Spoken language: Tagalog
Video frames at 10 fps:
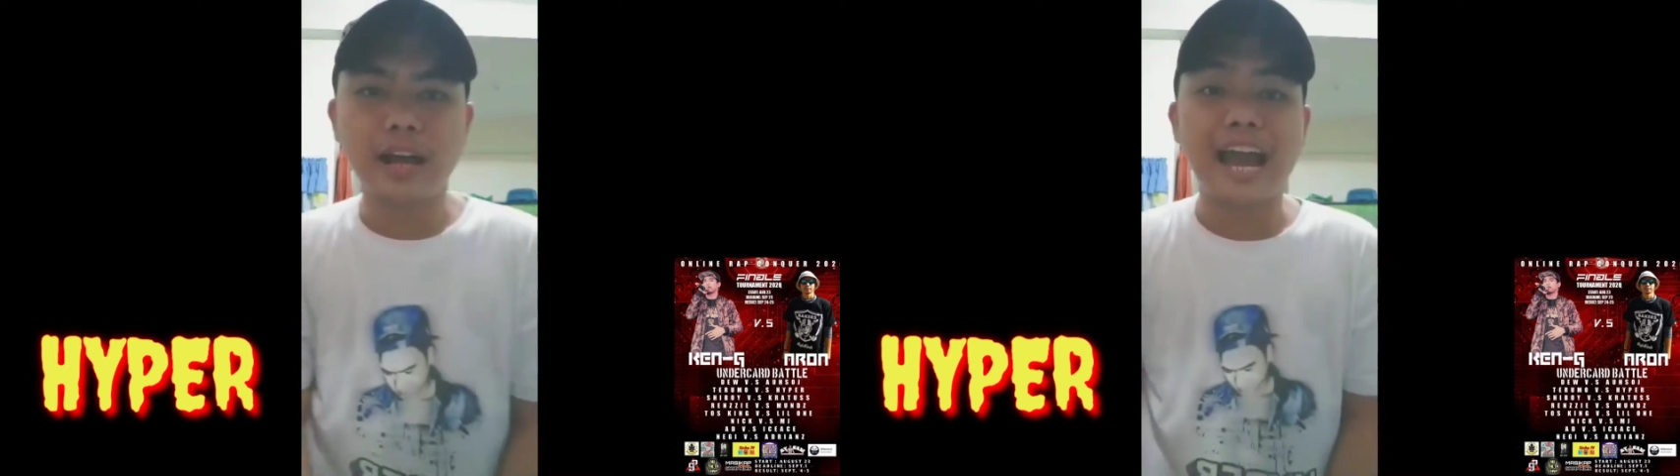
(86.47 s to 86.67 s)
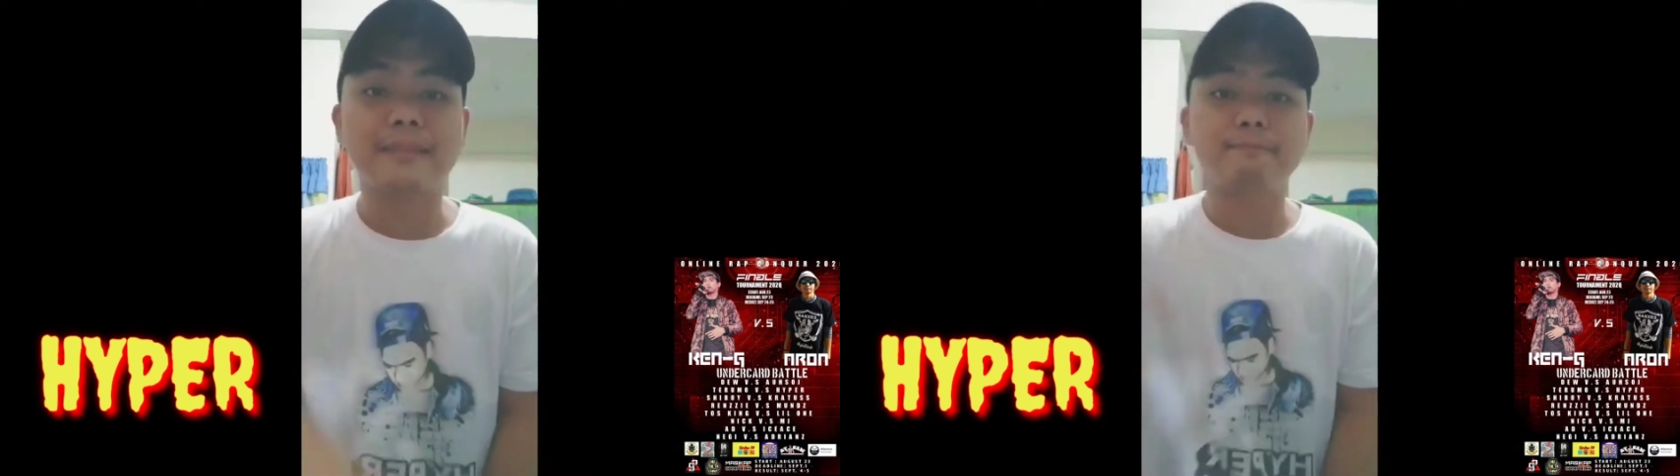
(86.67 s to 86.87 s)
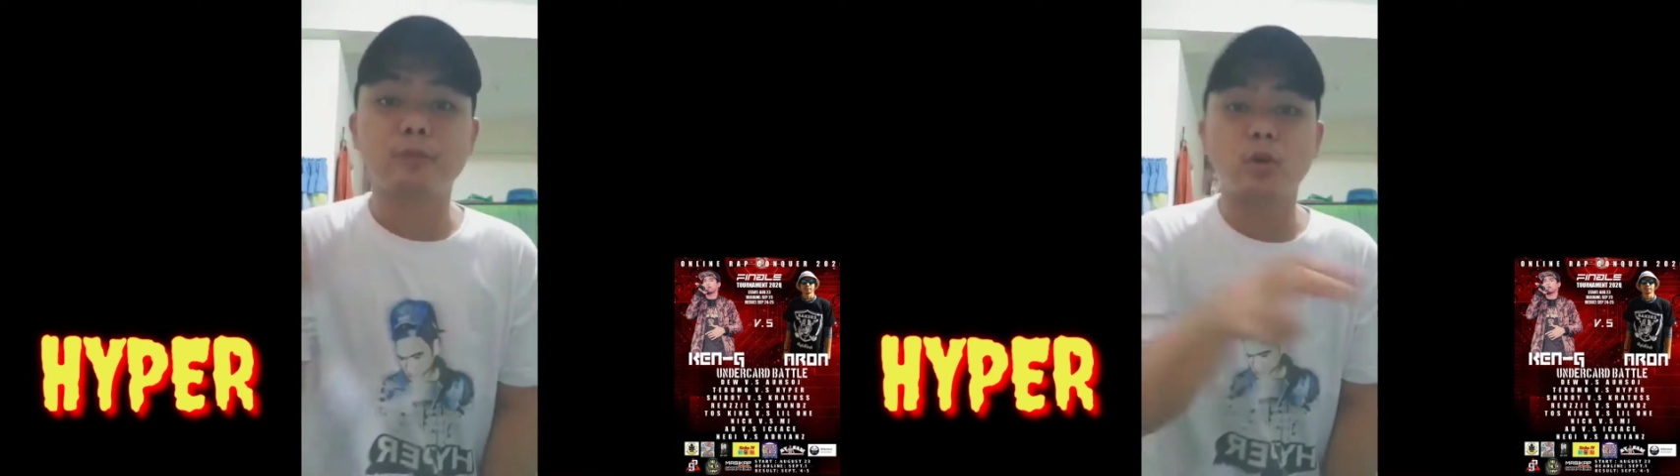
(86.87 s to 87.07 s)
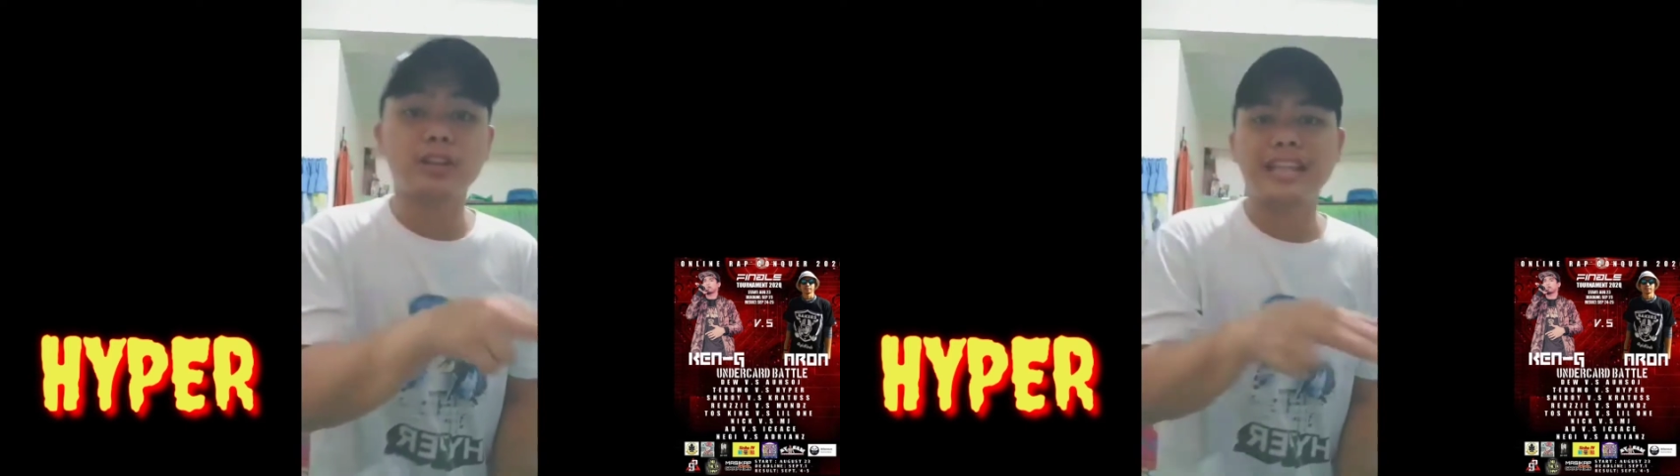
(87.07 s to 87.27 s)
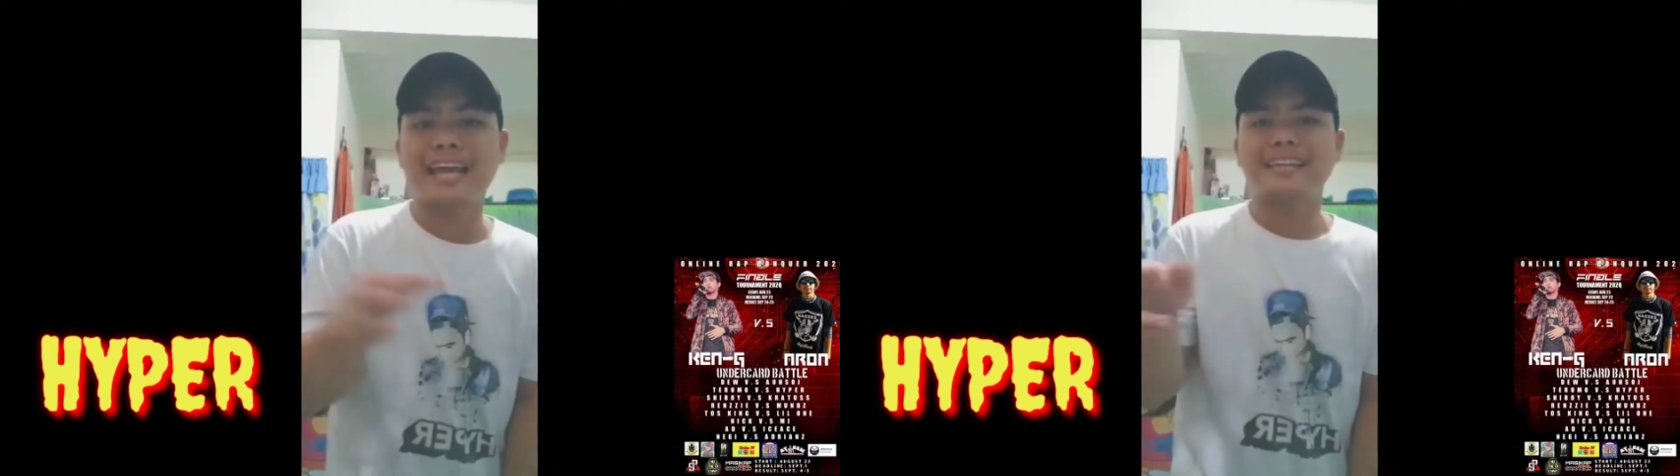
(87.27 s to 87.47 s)
ay
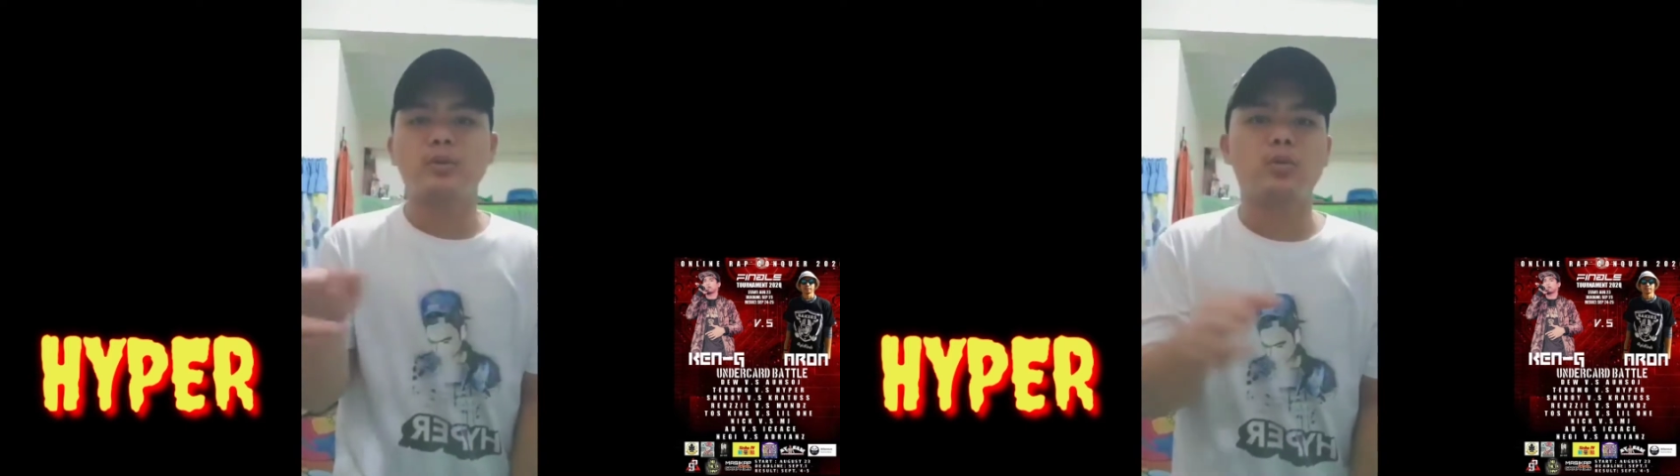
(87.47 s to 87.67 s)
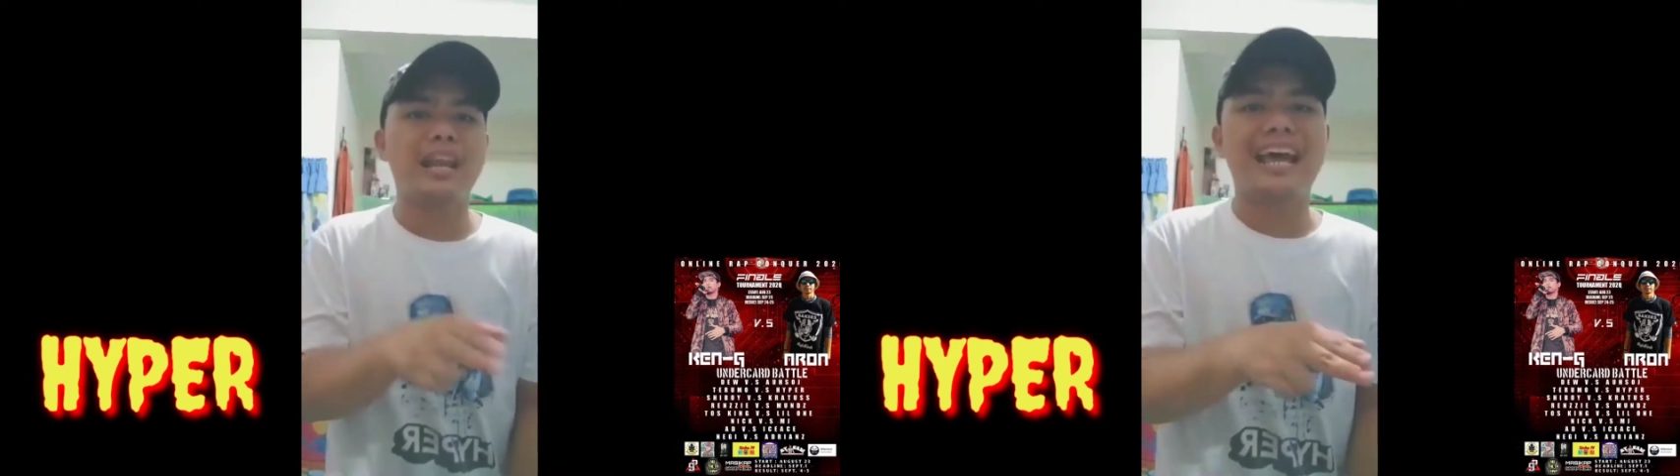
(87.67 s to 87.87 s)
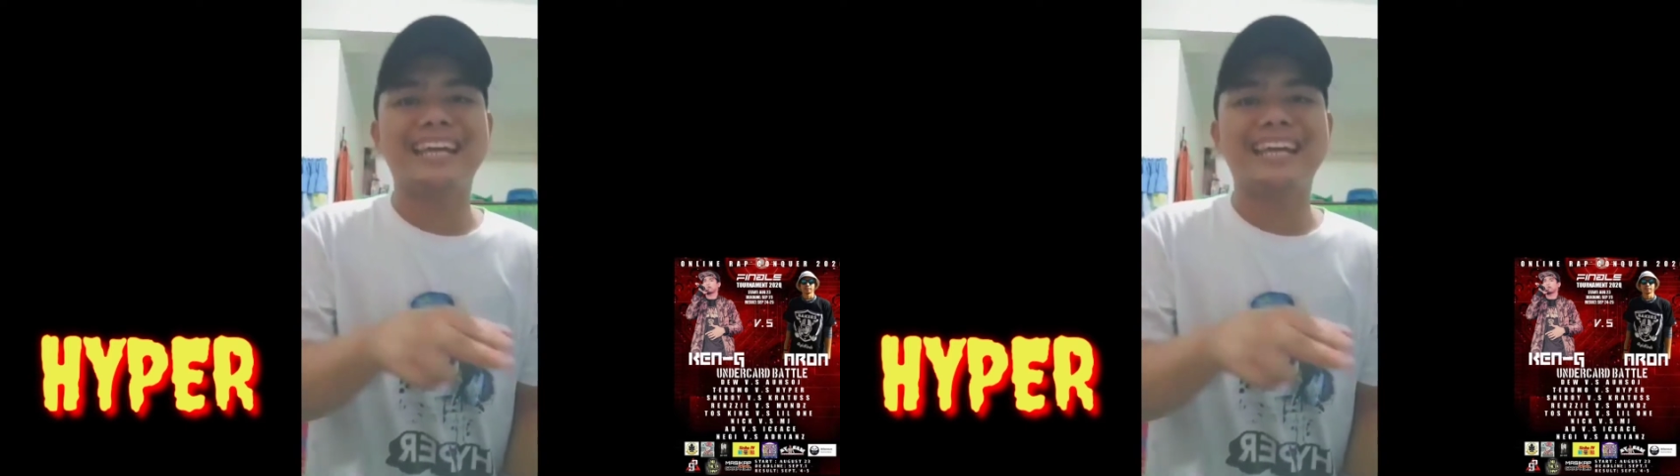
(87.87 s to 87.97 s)
frontliner wala